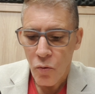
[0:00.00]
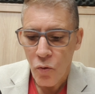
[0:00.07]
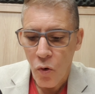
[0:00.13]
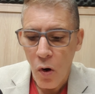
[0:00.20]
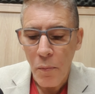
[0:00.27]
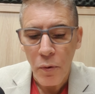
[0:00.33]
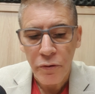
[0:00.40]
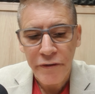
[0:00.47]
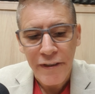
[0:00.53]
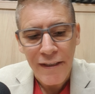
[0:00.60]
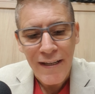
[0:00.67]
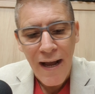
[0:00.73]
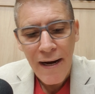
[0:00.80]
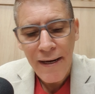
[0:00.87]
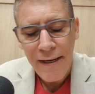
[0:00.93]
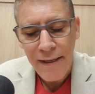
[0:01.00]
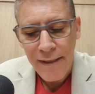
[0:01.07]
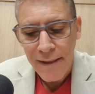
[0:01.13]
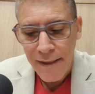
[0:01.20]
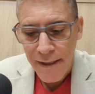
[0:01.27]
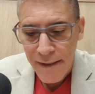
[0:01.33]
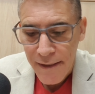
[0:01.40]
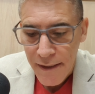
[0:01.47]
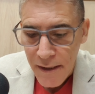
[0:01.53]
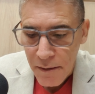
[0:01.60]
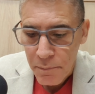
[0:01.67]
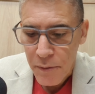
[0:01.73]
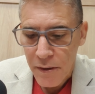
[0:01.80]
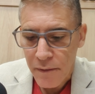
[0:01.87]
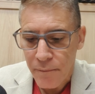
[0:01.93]
como Senac
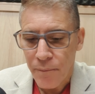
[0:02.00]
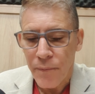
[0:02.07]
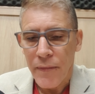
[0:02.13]
Queribe,